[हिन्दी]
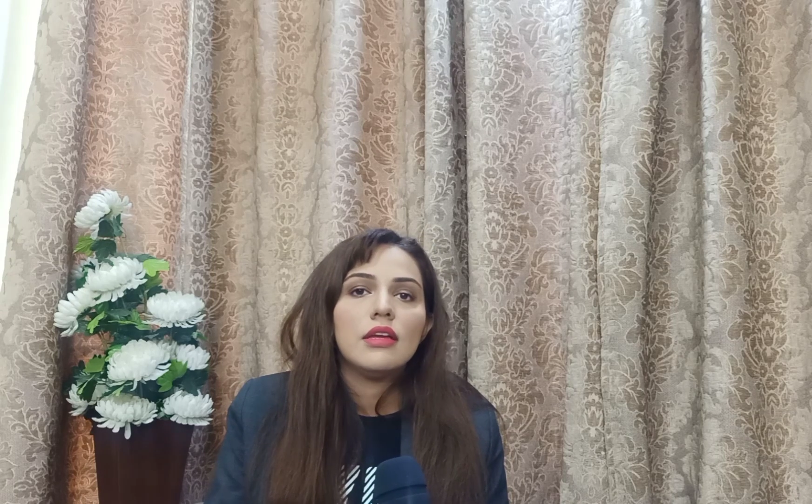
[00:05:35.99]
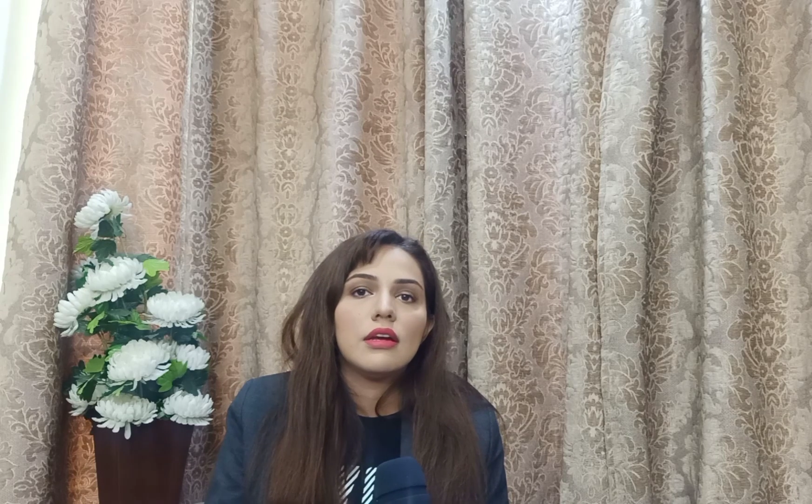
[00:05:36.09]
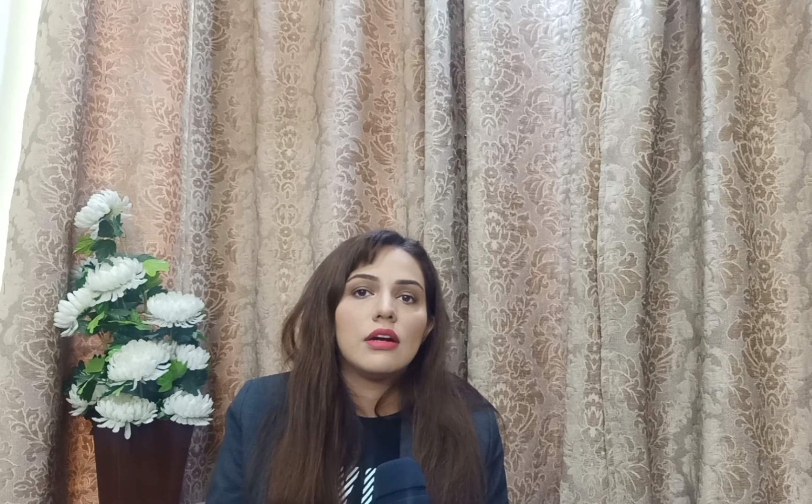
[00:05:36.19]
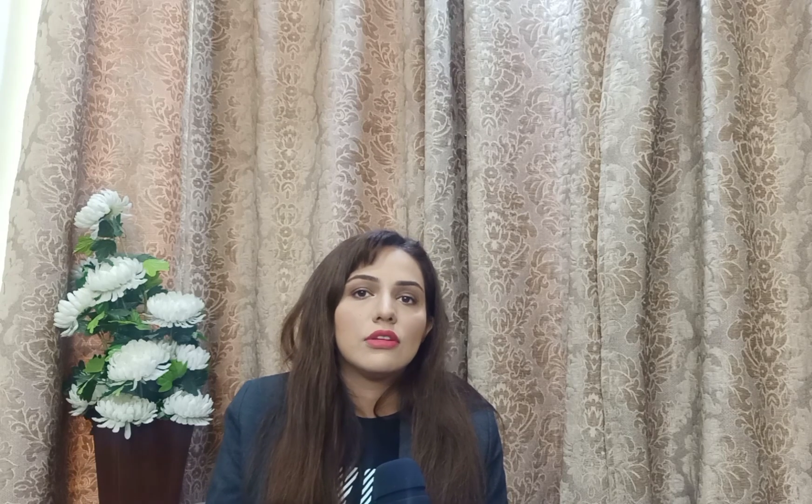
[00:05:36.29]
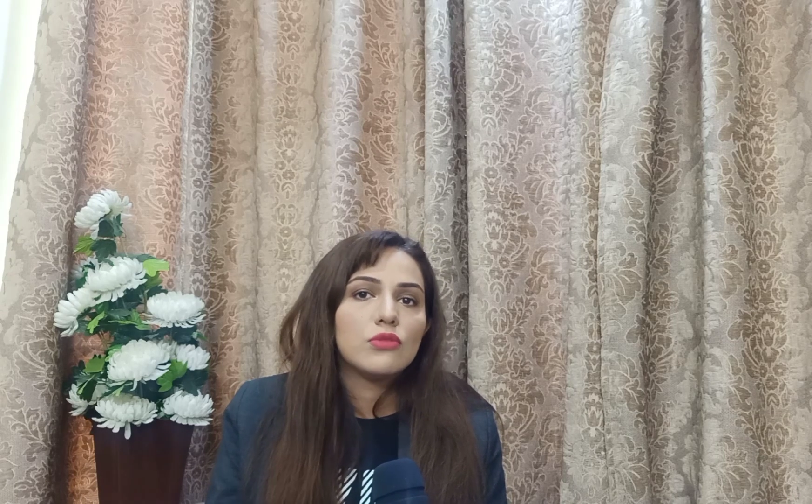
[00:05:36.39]

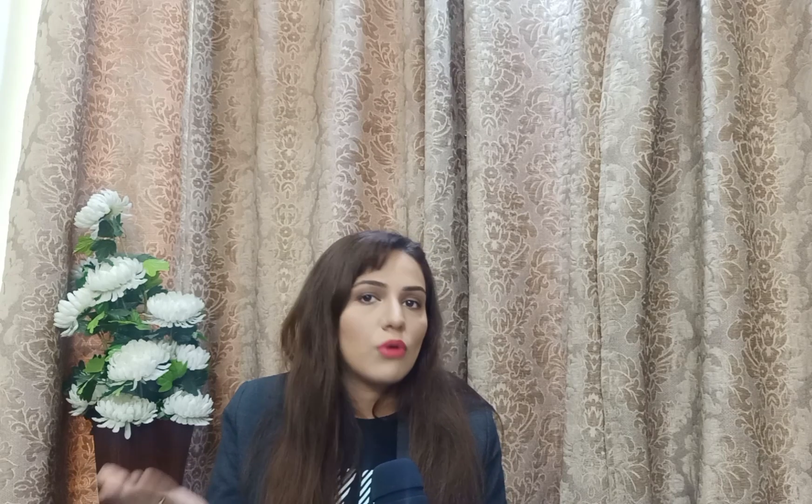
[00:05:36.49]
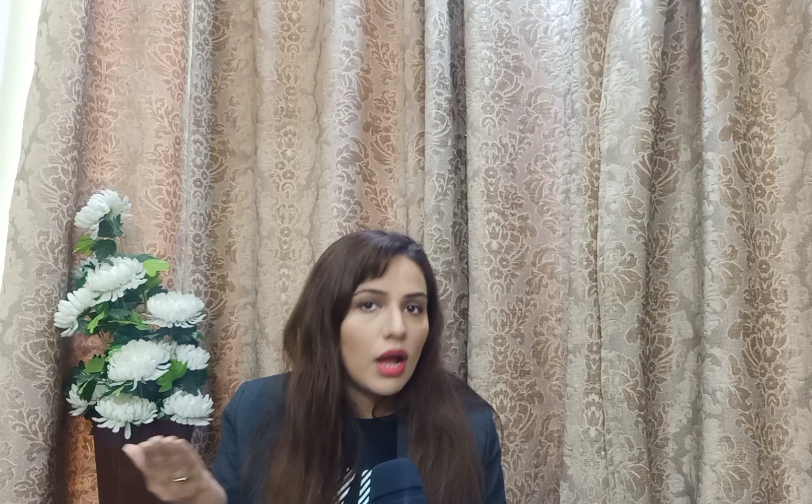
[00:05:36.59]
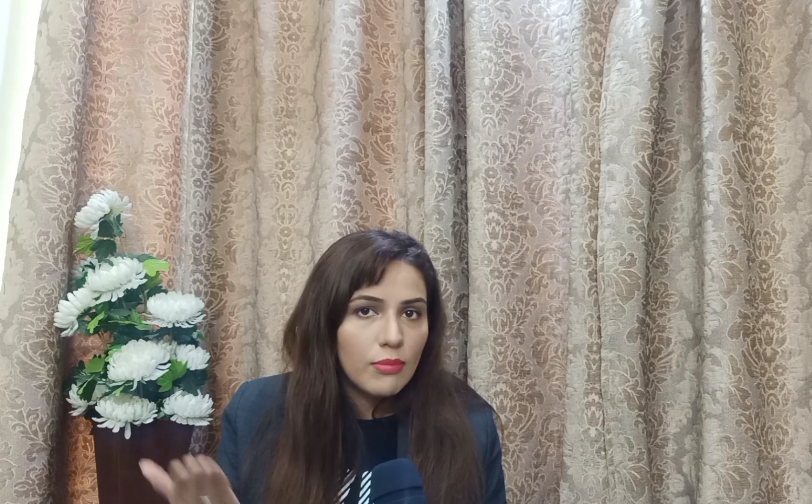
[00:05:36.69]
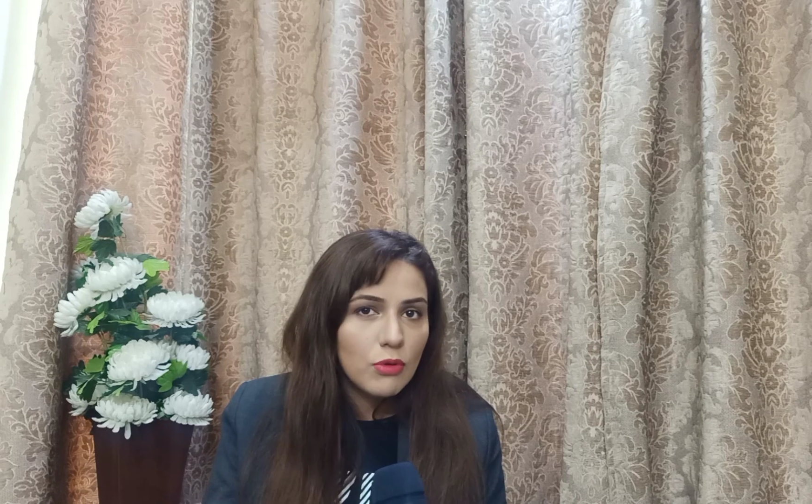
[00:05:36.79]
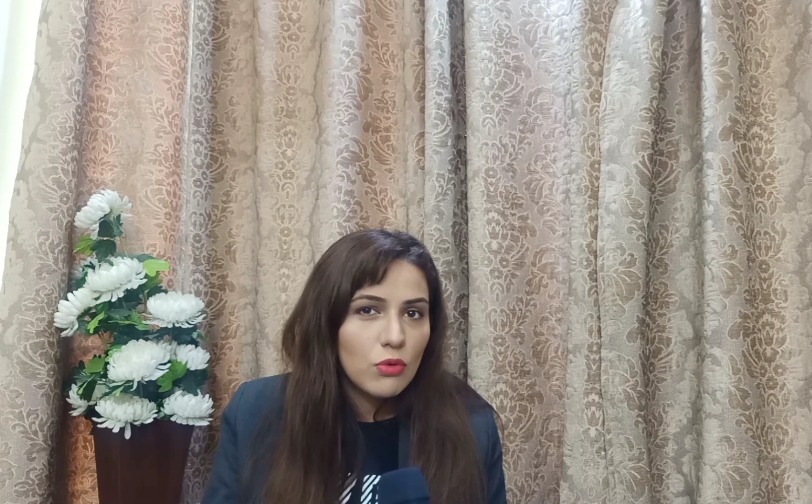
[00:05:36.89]
या तो
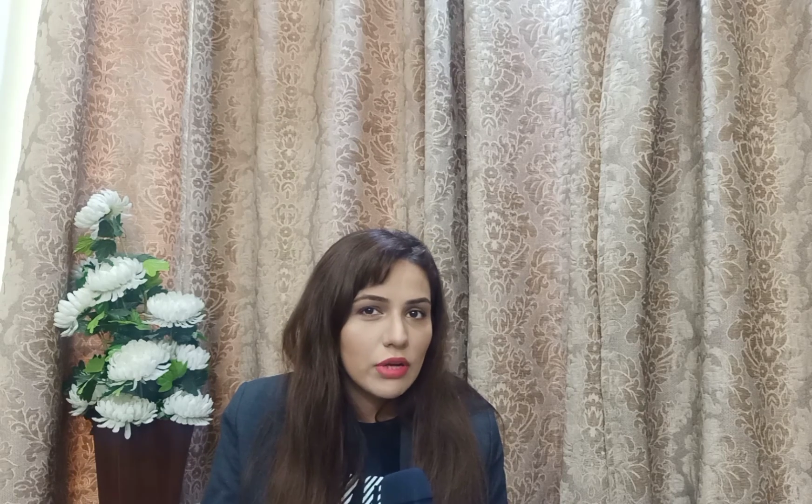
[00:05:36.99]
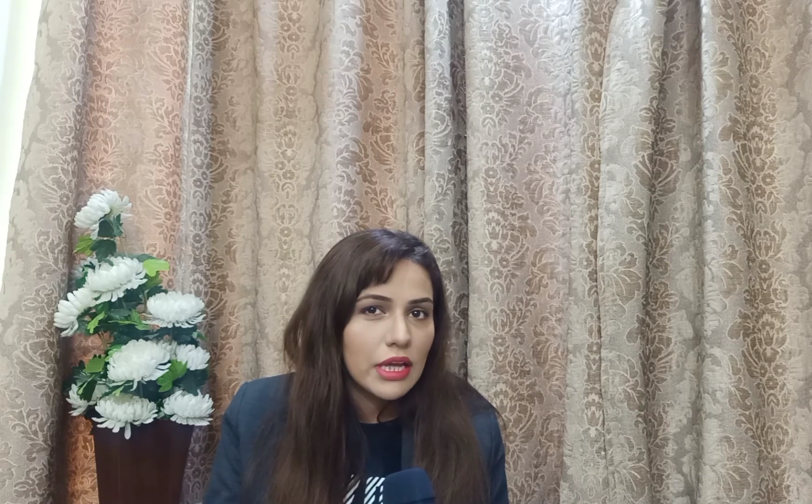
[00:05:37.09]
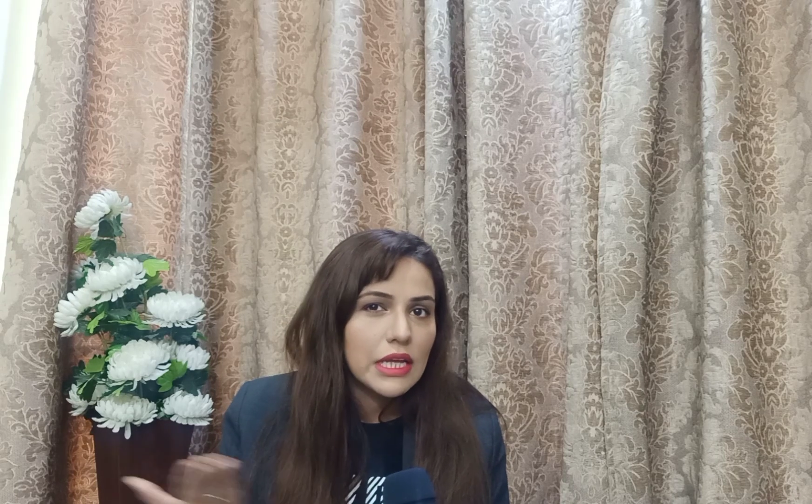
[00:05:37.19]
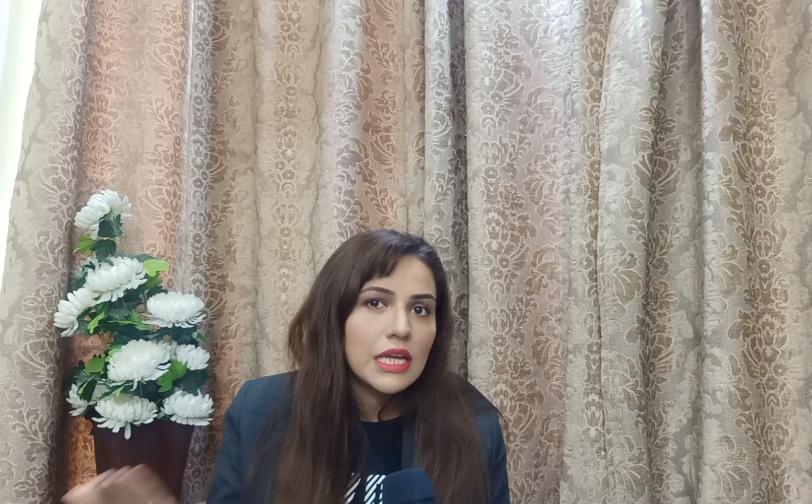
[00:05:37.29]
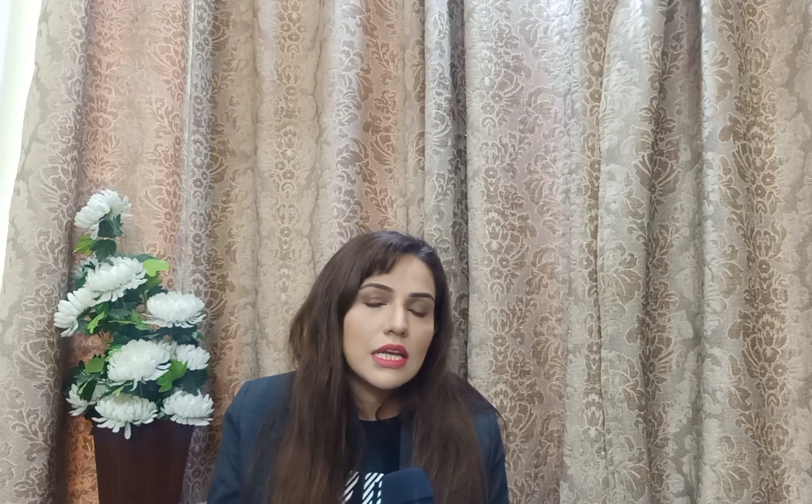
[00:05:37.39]
आप लोग
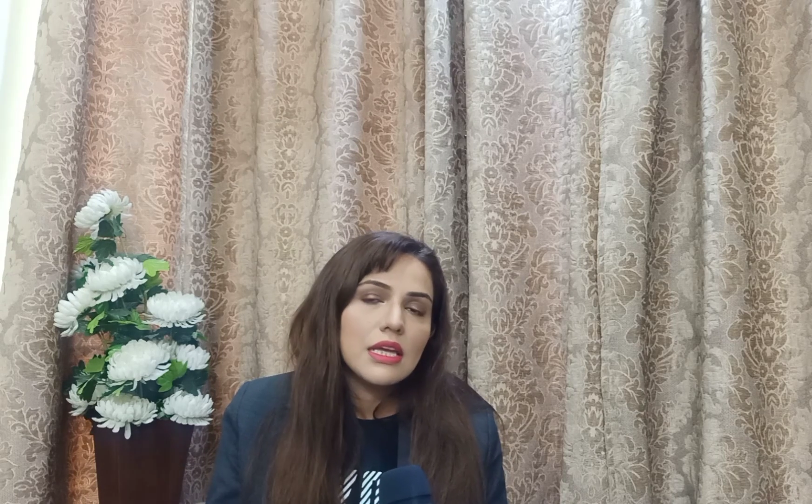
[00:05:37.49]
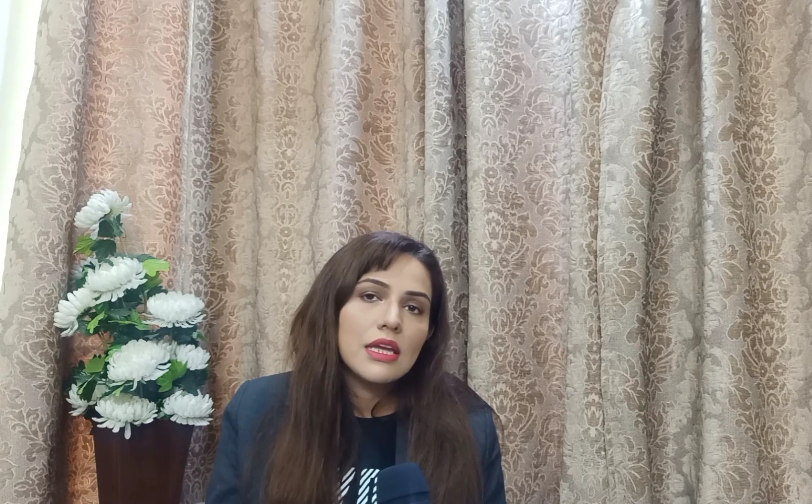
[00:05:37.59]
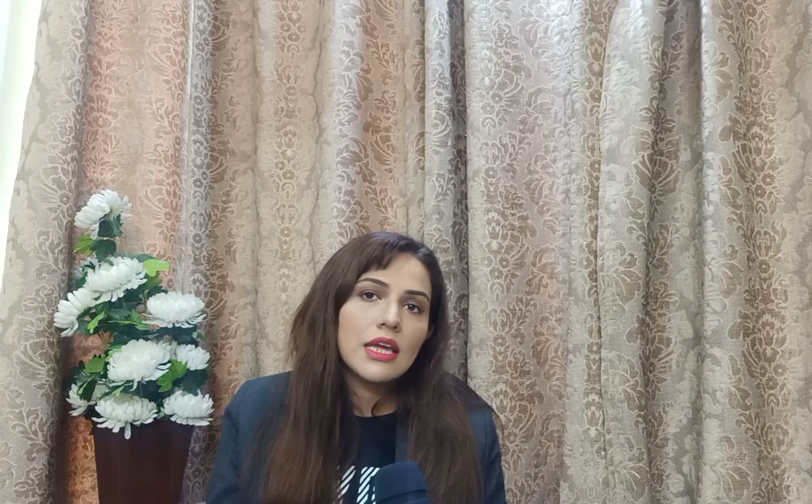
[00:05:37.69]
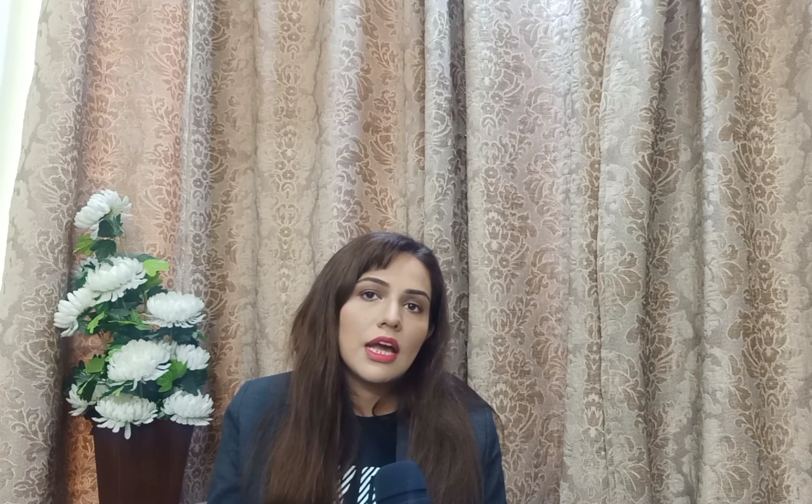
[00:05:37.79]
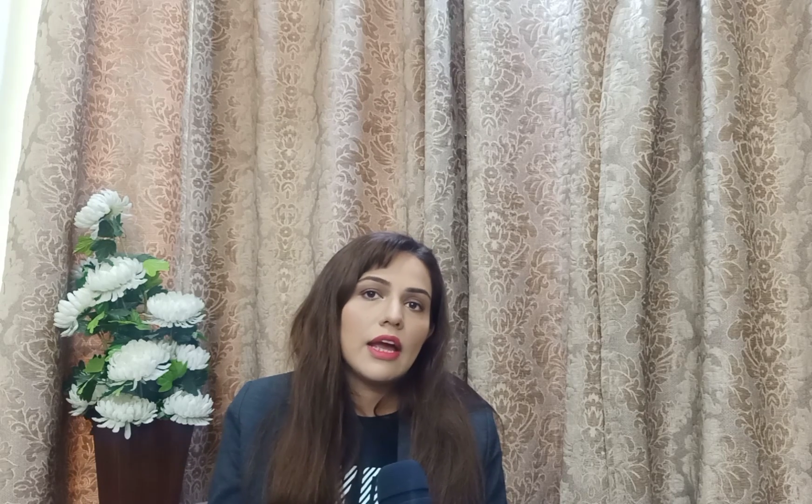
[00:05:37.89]
कहेंगे कि
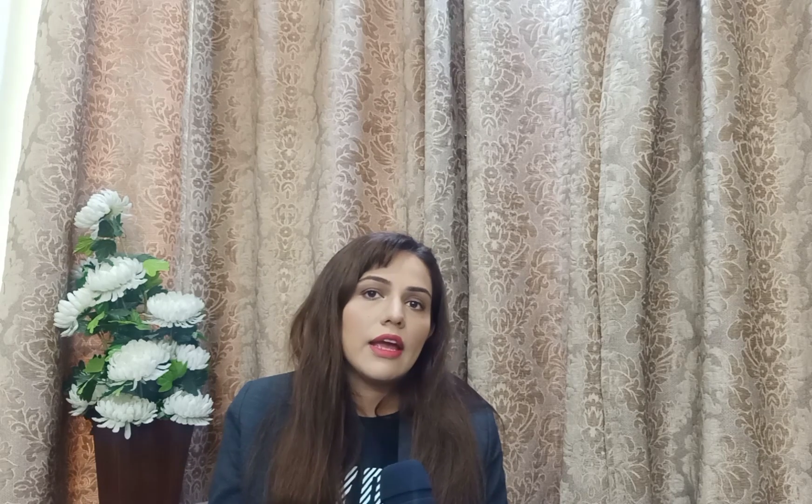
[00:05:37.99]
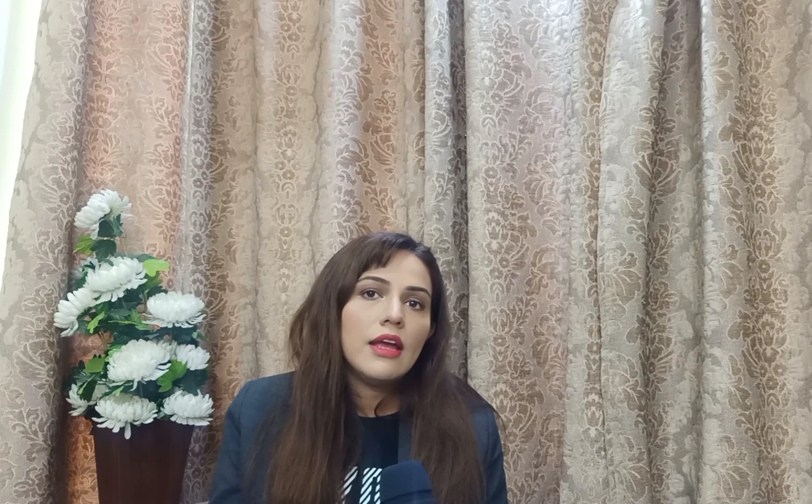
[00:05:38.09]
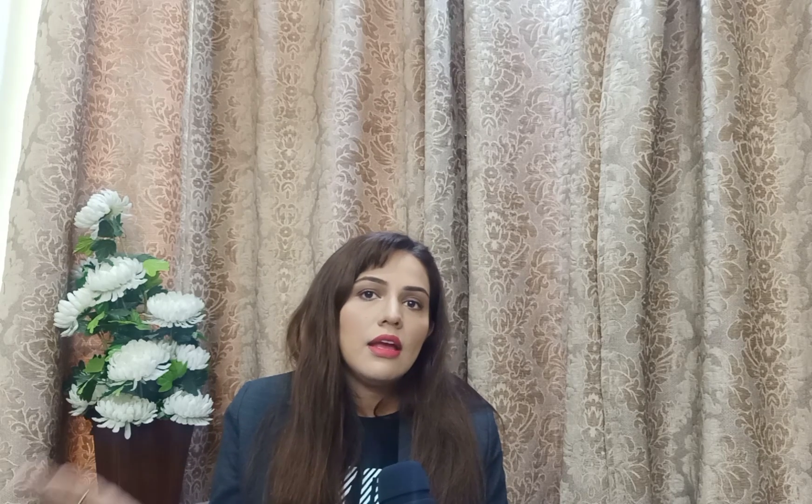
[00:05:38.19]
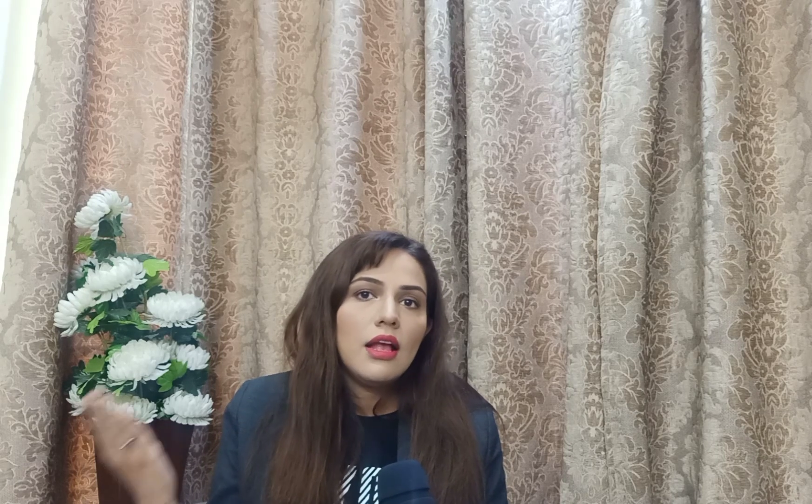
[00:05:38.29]
ये क्या है